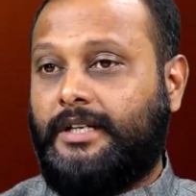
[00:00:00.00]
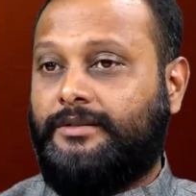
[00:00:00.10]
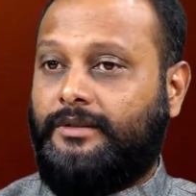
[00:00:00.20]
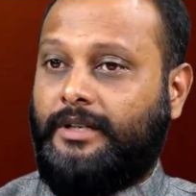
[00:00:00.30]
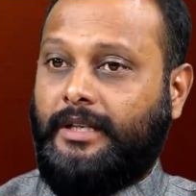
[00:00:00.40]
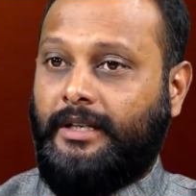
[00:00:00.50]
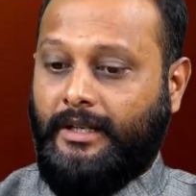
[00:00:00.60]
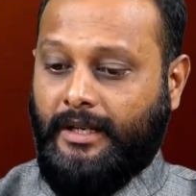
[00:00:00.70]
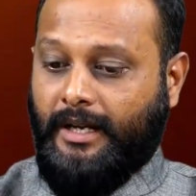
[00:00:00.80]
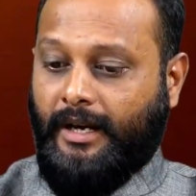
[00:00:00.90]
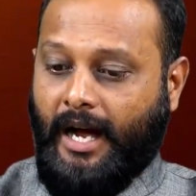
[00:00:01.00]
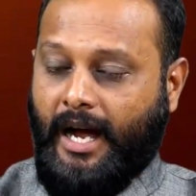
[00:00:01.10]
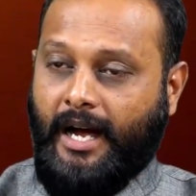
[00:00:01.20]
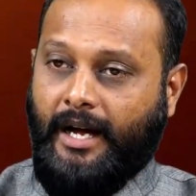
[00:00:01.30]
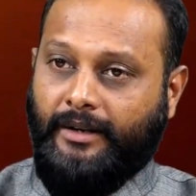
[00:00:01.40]
ఛాన్స్ ఉంటుంది ఆ
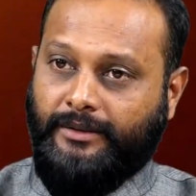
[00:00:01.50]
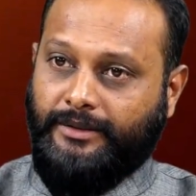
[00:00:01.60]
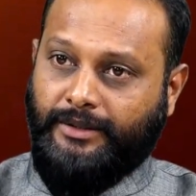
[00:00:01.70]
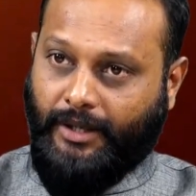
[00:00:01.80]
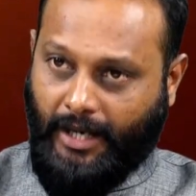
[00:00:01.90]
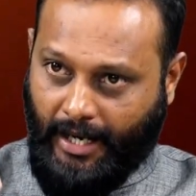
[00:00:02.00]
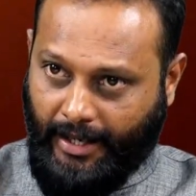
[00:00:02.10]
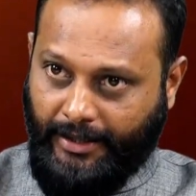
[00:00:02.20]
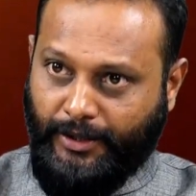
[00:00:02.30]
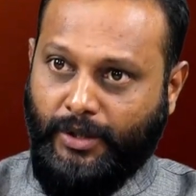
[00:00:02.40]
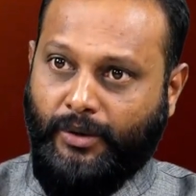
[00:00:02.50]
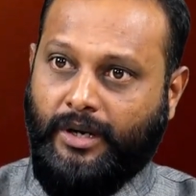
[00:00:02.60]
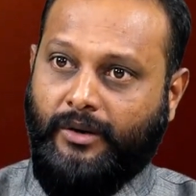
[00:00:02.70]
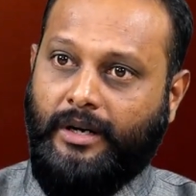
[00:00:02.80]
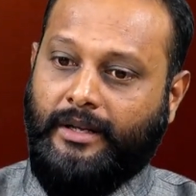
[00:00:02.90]
ఆ ఇంట్లో ఉన్న
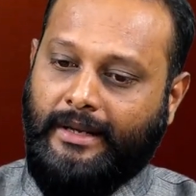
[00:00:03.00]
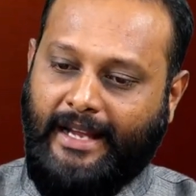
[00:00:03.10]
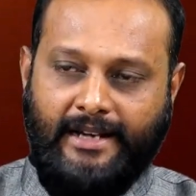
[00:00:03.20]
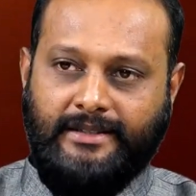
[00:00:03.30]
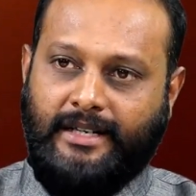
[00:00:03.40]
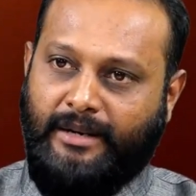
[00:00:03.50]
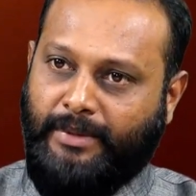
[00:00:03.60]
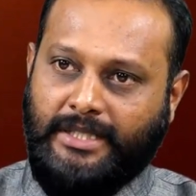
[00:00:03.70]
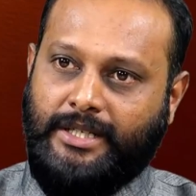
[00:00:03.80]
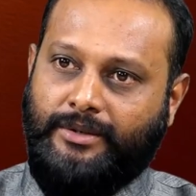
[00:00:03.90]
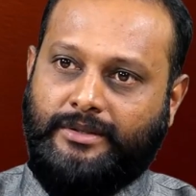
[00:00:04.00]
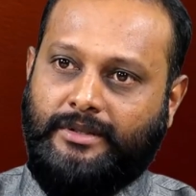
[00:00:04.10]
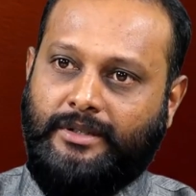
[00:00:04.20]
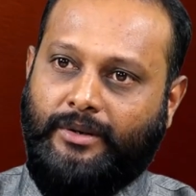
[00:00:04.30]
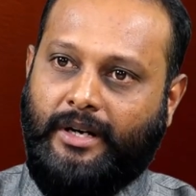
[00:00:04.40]
వాళ్ళకి క్యాన్సర్ కంపల్సరీ
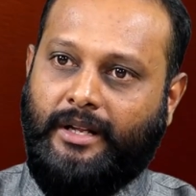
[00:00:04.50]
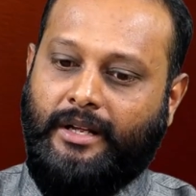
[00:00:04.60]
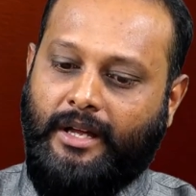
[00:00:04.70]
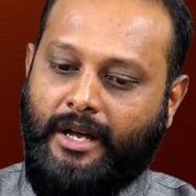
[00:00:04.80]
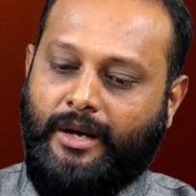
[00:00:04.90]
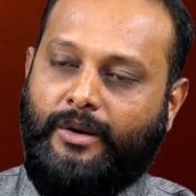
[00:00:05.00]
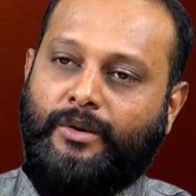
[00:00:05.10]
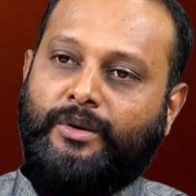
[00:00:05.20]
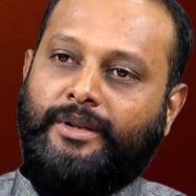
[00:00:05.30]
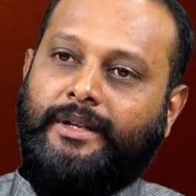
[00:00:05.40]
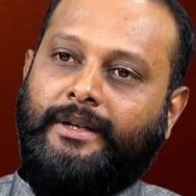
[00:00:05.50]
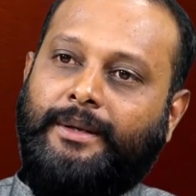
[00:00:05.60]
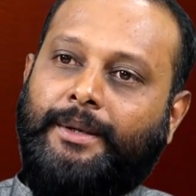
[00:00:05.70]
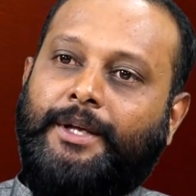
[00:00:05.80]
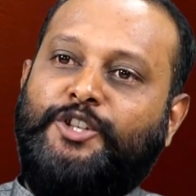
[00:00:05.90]
వస్తుంది ఒకటి రెండోది
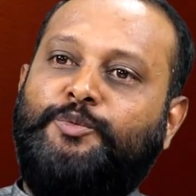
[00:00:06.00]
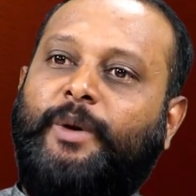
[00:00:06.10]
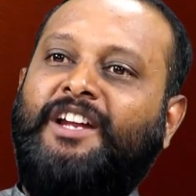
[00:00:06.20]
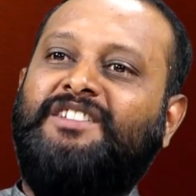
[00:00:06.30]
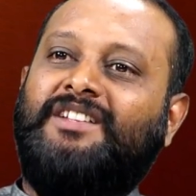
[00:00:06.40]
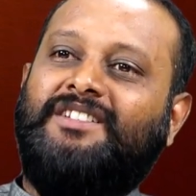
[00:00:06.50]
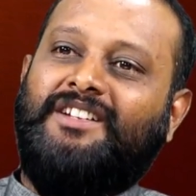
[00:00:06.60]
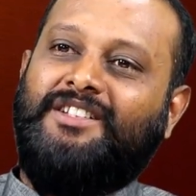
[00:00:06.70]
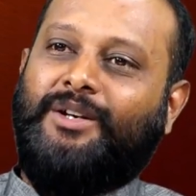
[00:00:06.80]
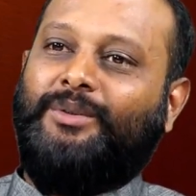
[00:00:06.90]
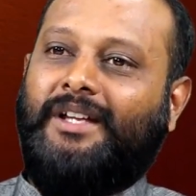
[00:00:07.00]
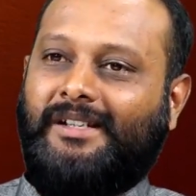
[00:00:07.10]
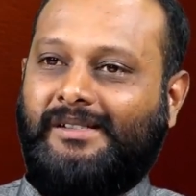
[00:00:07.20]
స్పైన్ సర్జరీస్ అవుతాయి